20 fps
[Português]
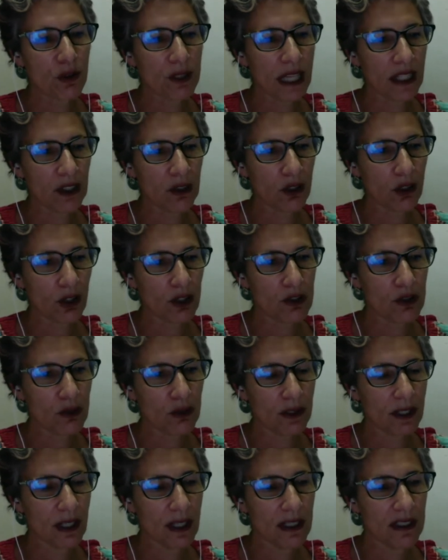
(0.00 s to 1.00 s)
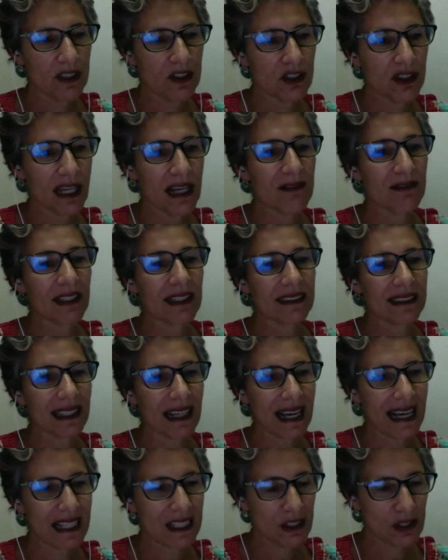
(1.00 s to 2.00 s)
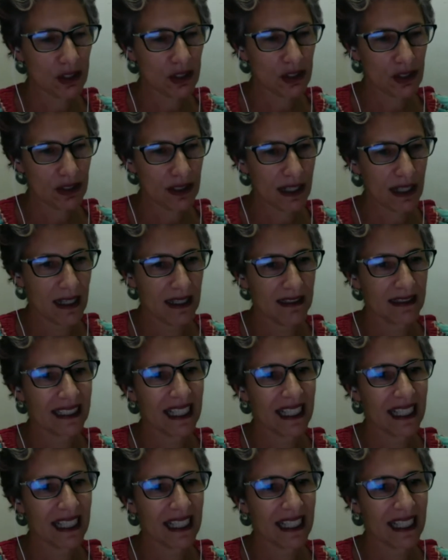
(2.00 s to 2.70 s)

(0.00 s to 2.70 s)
e tecnológico dele estava atrás né,